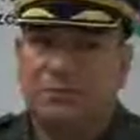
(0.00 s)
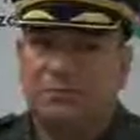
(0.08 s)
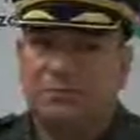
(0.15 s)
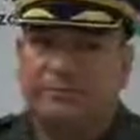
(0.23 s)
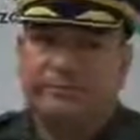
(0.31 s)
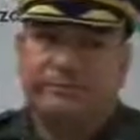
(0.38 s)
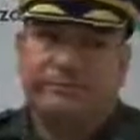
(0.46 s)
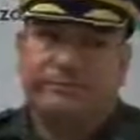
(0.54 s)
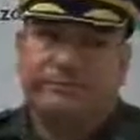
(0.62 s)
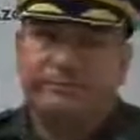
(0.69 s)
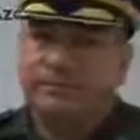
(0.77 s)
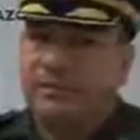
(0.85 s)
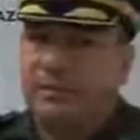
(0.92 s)
mm,
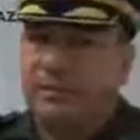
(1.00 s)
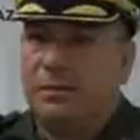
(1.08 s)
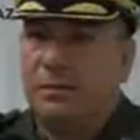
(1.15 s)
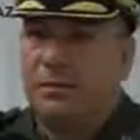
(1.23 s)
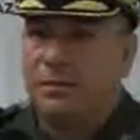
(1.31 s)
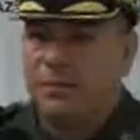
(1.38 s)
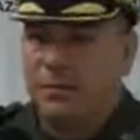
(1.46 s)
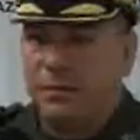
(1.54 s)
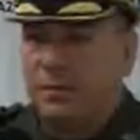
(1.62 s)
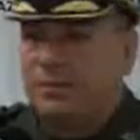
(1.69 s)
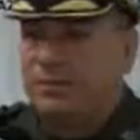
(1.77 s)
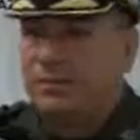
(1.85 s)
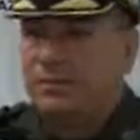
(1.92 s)
que
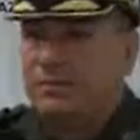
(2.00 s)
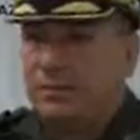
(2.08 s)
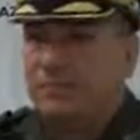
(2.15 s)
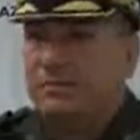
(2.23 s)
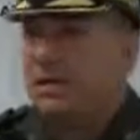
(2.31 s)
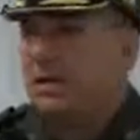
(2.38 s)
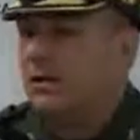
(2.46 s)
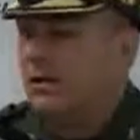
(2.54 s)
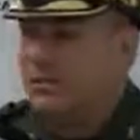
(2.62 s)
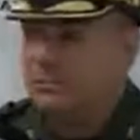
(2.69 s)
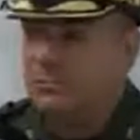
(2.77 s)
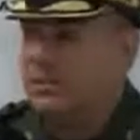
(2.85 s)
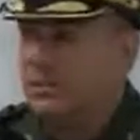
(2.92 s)
haya sido raptado,
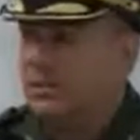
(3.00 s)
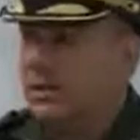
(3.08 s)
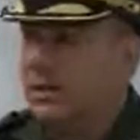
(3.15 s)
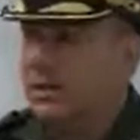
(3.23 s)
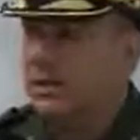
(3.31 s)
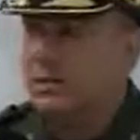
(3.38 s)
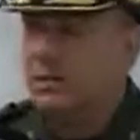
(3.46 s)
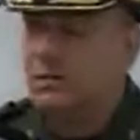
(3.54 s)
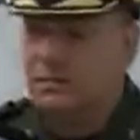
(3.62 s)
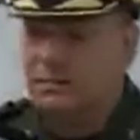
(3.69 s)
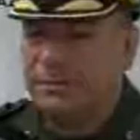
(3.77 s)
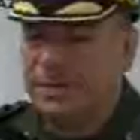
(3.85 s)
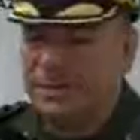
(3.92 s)
aunque,
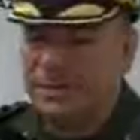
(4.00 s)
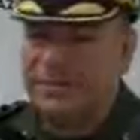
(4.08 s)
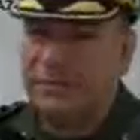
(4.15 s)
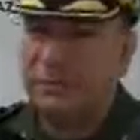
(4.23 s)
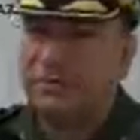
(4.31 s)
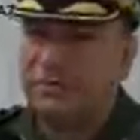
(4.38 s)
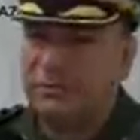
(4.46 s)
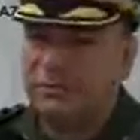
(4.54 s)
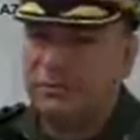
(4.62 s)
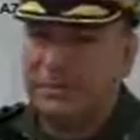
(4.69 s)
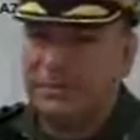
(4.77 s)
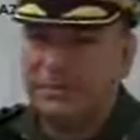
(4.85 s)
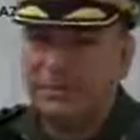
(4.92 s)
aunque para que se
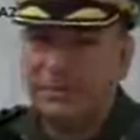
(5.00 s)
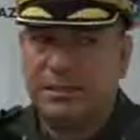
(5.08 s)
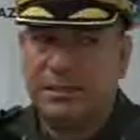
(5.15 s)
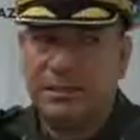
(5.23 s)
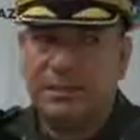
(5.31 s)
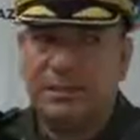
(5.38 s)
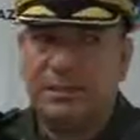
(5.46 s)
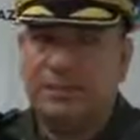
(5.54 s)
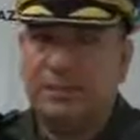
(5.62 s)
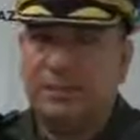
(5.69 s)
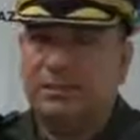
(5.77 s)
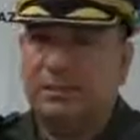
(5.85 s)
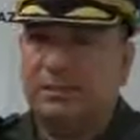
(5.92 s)
configure este,
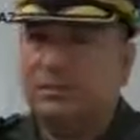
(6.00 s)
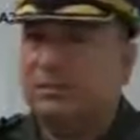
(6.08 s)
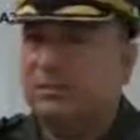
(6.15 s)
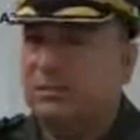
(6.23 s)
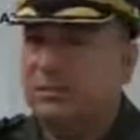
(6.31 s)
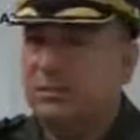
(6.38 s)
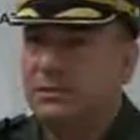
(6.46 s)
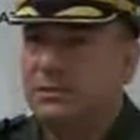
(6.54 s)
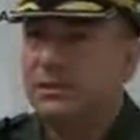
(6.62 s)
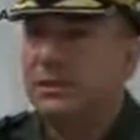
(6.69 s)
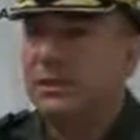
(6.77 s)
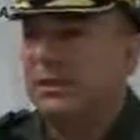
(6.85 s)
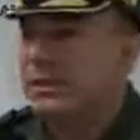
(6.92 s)
esta situación
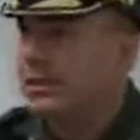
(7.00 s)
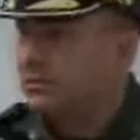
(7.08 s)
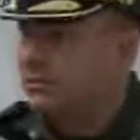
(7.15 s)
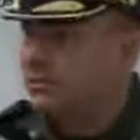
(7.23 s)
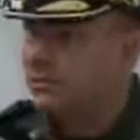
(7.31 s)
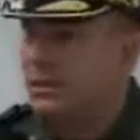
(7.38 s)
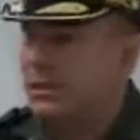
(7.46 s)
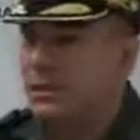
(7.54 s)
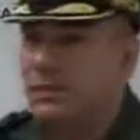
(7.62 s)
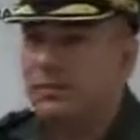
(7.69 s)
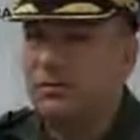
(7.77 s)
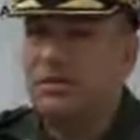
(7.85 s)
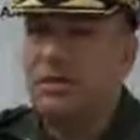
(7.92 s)
se requieren algunos
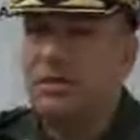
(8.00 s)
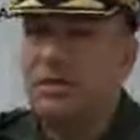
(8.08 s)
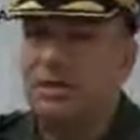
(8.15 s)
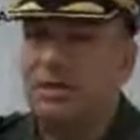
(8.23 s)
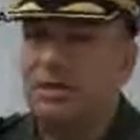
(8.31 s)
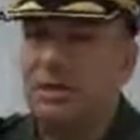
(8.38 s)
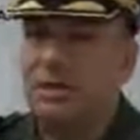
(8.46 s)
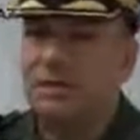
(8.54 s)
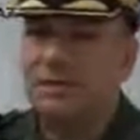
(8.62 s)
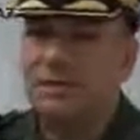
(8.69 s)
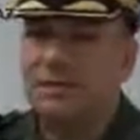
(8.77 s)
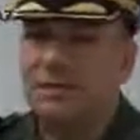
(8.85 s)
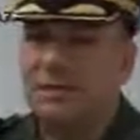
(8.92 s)
otros como una llamada,
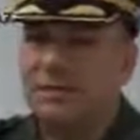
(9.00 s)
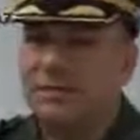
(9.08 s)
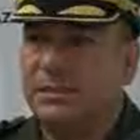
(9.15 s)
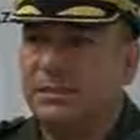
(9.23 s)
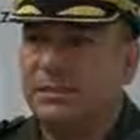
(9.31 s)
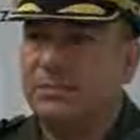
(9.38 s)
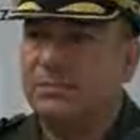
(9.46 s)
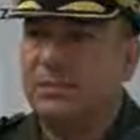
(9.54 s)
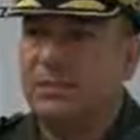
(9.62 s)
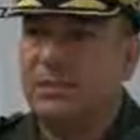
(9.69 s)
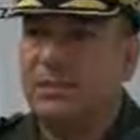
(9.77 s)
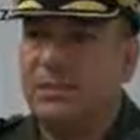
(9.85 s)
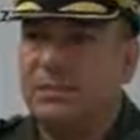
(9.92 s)
una exigencia
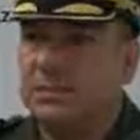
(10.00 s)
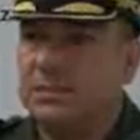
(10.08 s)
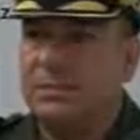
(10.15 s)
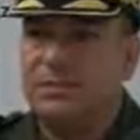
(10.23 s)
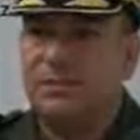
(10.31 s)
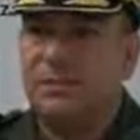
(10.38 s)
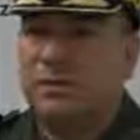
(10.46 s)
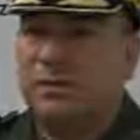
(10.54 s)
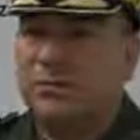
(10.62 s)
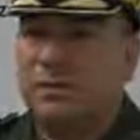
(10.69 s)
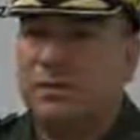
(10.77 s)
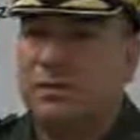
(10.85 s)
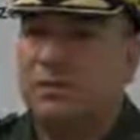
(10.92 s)
económica. En este momento
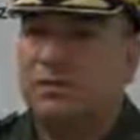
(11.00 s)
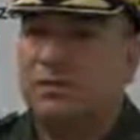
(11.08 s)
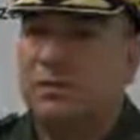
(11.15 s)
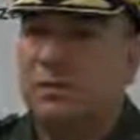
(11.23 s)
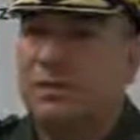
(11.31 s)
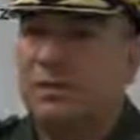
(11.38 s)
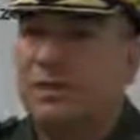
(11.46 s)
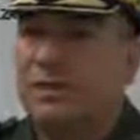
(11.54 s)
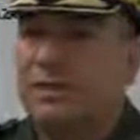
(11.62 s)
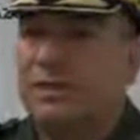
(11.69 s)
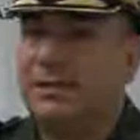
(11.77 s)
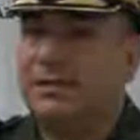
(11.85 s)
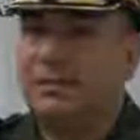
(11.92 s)
no se tiene absolutamente
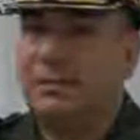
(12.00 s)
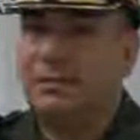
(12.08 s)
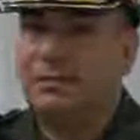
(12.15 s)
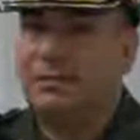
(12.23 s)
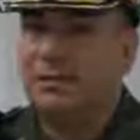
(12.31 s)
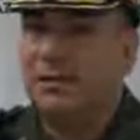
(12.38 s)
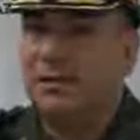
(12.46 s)
nada al respecto,